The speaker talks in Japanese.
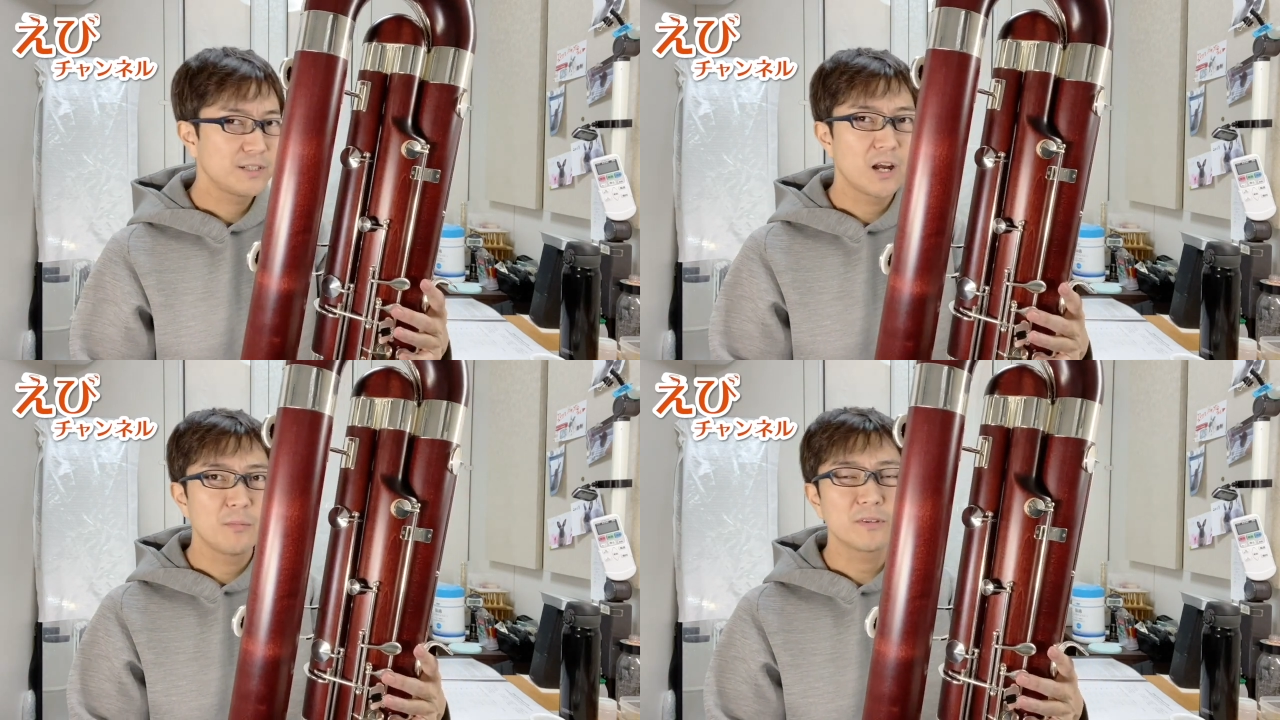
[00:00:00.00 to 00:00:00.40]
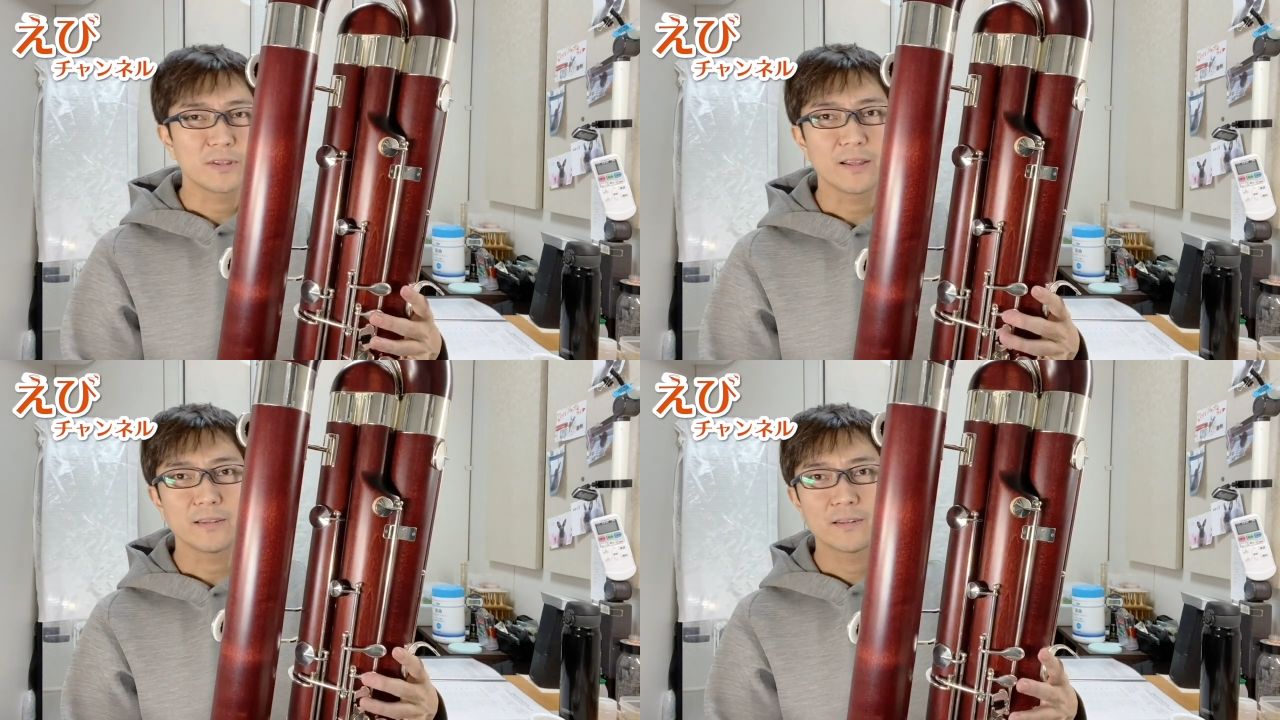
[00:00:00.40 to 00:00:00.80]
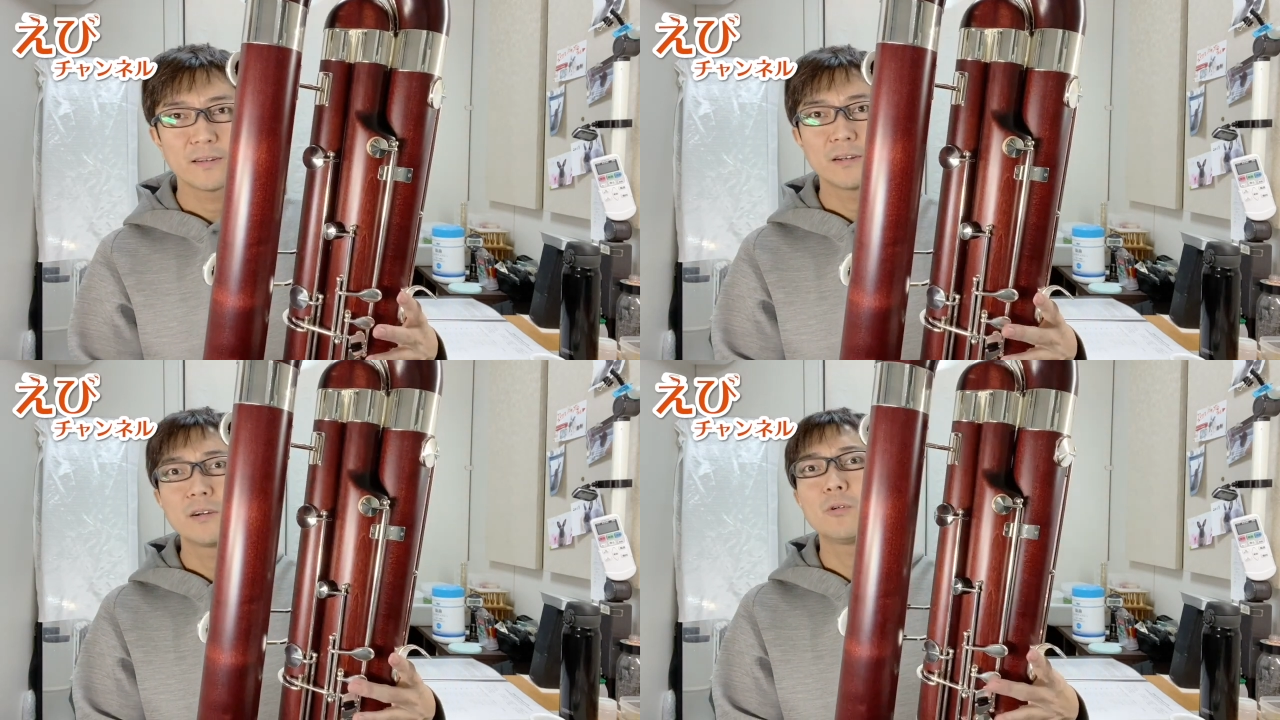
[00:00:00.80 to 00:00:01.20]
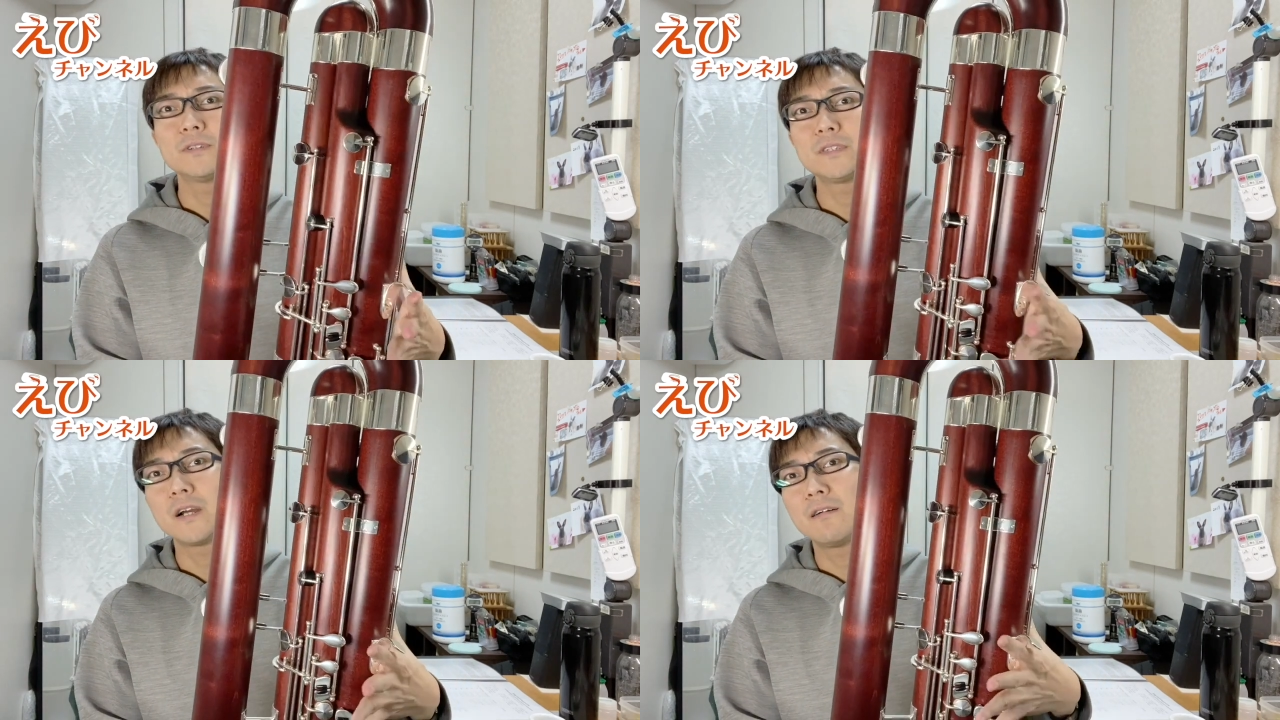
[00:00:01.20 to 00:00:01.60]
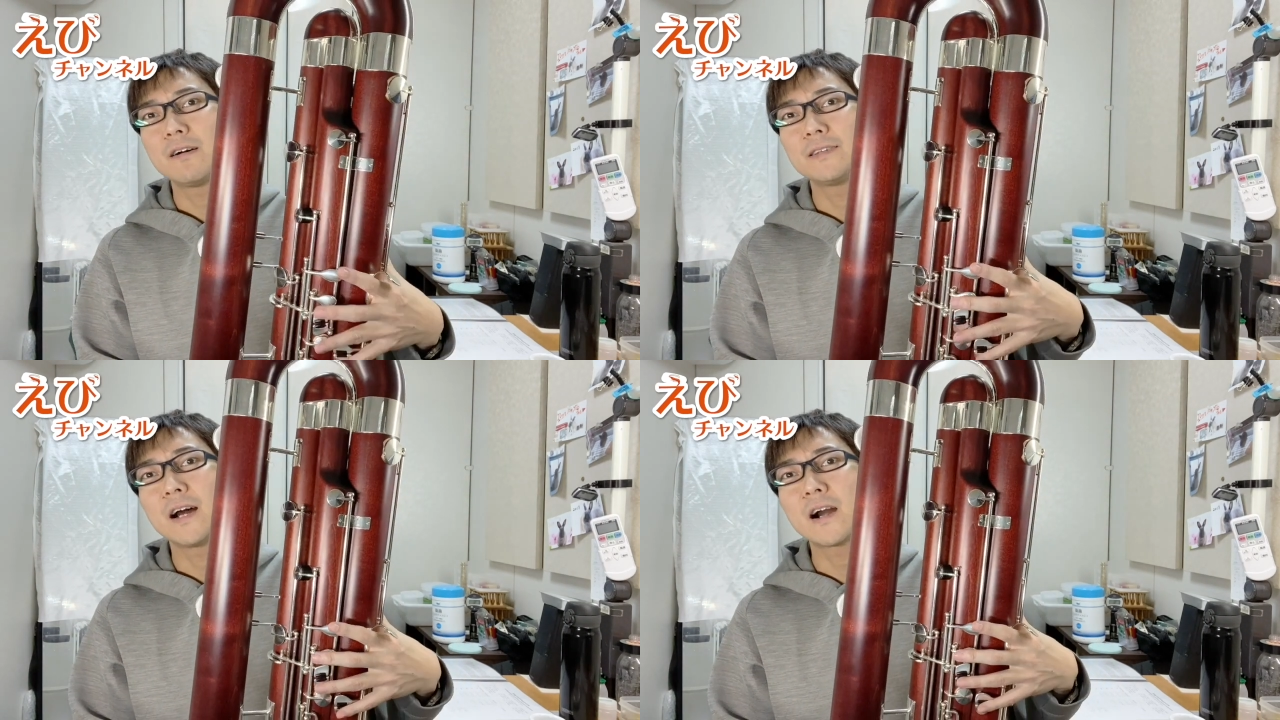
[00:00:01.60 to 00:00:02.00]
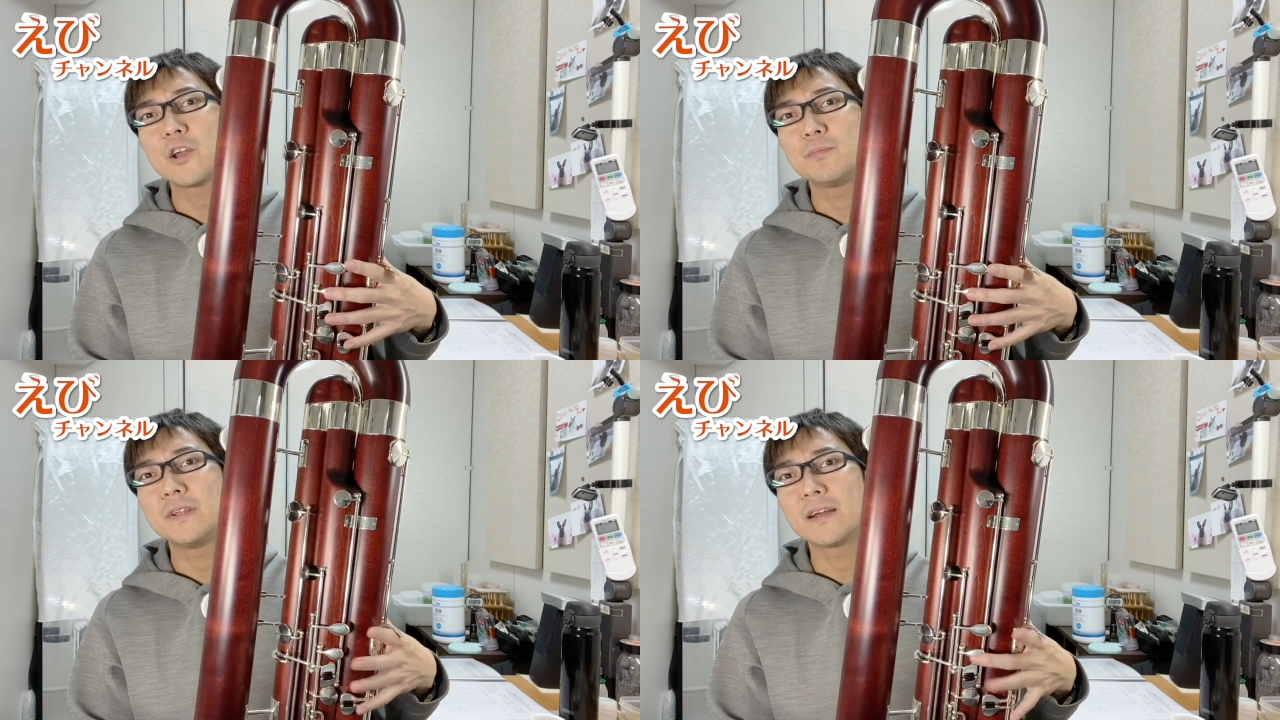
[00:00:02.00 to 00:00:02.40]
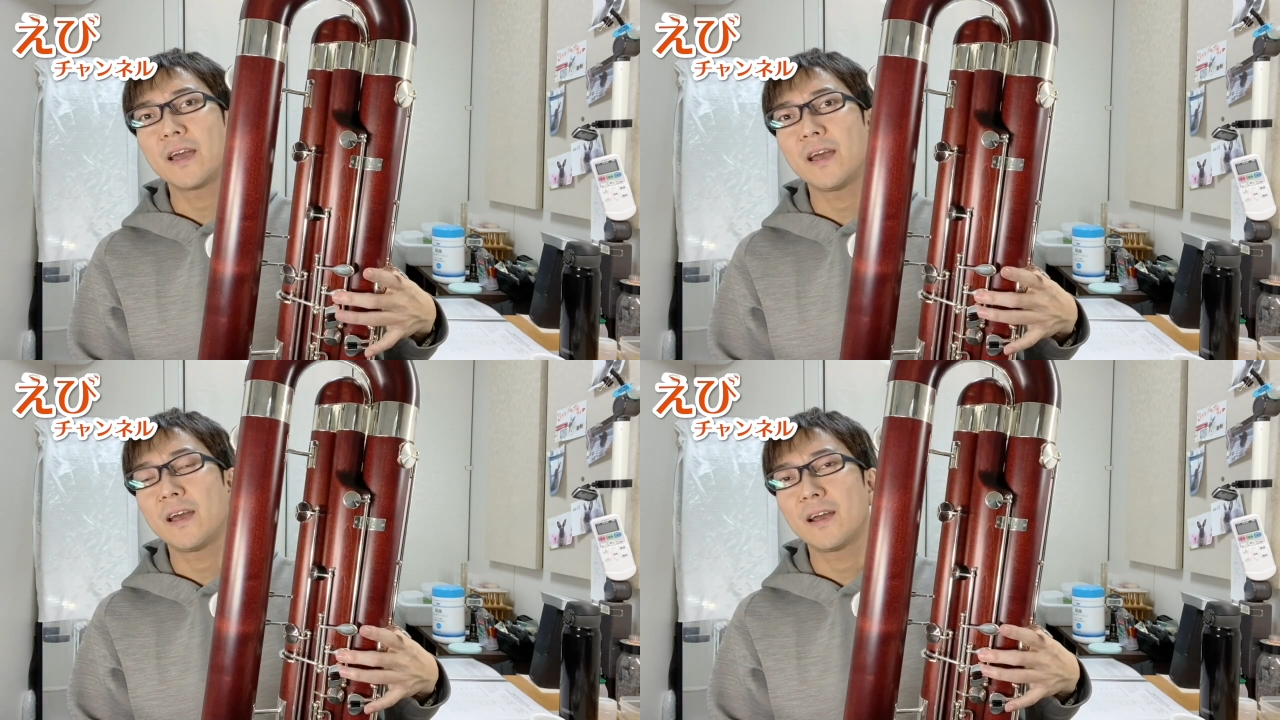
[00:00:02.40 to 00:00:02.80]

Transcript: 違いますね。こっち側は中指だけ。